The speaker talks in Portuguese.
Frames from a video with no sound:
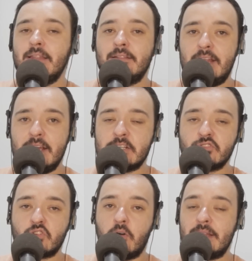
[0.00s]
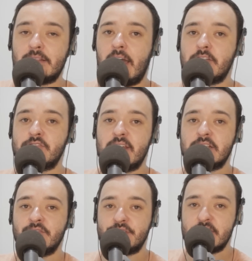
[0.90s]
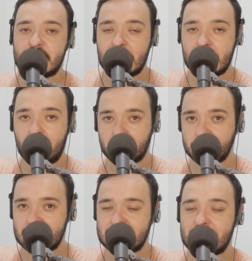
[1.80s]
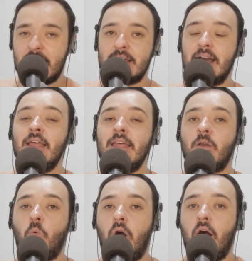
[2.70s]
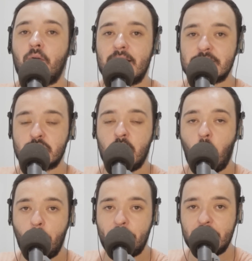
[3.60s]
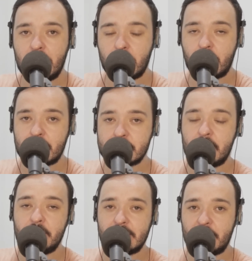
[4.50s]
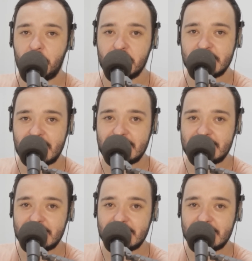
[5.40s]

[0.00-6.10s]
Deixa nos comentários aí se vocês querem que a Bruna saia, qual que é a sua opinião que eu quero saber, tá bom, gente?